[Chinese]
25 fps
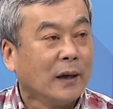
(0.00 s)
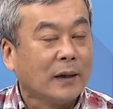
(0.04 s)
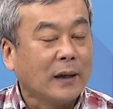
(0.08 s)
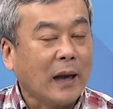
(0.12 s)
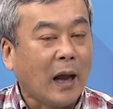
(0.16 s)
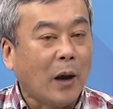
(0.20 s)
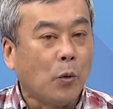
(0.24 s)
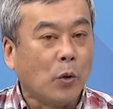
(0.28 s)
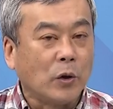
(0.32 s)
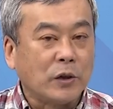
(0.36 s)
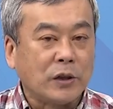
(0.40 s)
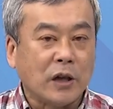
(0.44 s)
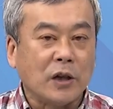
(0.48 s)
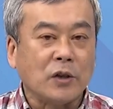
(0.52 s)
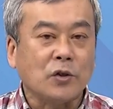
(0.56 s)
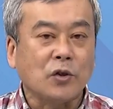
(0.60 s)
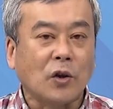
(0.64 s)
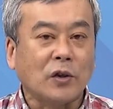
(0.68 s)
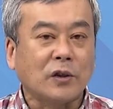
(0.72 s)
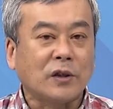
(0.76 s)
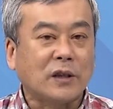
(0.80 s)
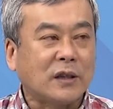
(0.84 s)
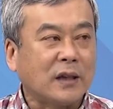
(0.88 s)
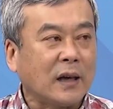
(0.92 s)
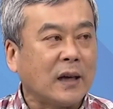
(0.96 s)
那我觉得
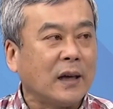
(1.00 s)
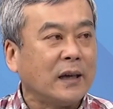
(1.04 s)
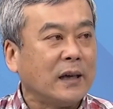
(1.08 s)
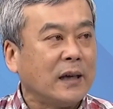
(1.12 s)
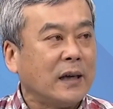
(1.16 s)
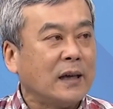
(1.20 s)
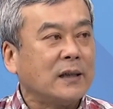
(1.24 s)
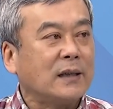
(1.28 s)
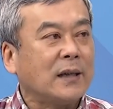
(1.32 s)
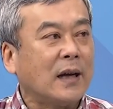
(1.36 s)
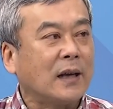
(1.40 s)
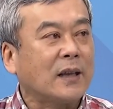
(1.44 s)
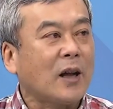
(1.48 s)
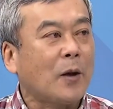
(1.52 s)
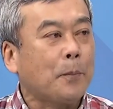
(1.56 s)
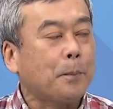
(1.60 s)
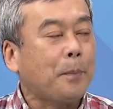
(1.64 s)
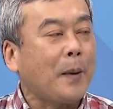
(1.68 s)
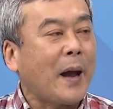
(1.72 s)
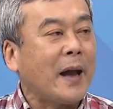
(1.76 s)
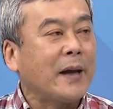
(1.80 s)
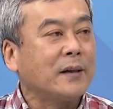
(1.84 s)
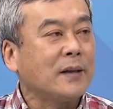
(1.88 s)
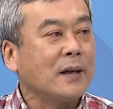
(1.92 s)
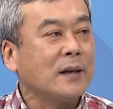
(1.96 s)
说这个影响到
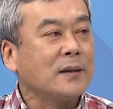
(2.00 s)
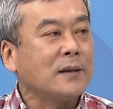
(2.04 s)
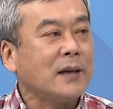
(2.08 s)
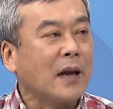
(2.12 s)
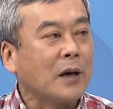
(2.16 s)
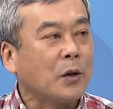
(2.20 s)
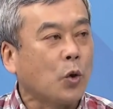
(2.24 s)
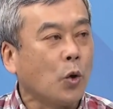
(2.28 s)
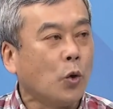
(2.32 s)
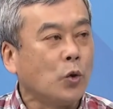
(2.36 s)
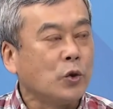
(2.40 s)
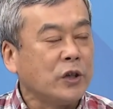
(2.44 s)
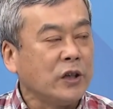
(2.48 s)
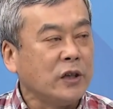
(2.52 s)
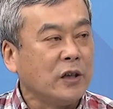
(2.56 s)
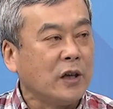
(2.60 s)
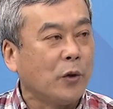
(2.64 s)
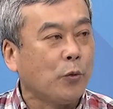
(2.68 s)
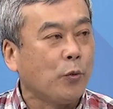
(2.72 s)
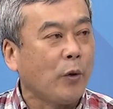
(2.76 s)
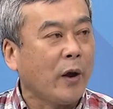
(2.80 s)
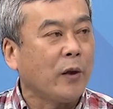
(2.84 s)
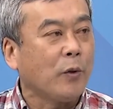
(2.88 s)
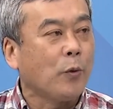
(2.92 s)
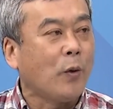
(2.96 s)
拜登在国际
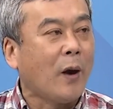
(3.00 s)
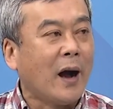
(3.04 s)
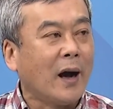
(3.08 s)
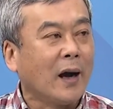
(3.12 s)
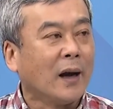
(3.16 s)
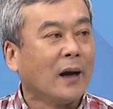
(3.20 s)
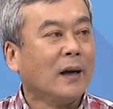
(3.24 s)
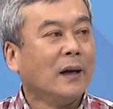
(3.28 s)
的威望，